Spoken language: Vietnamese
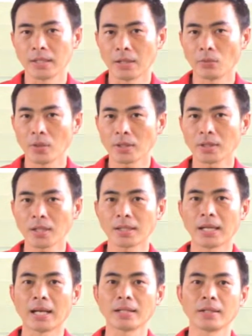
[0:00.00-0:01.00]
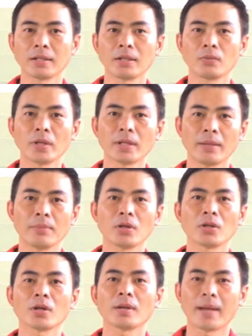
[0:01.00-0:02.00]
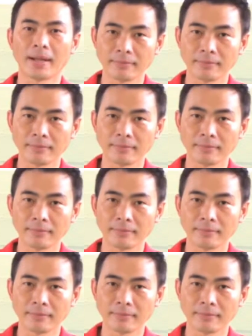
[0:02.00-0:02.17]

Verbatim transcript: giải quyết tất cả những cái khuyết điểm đó cho các bạn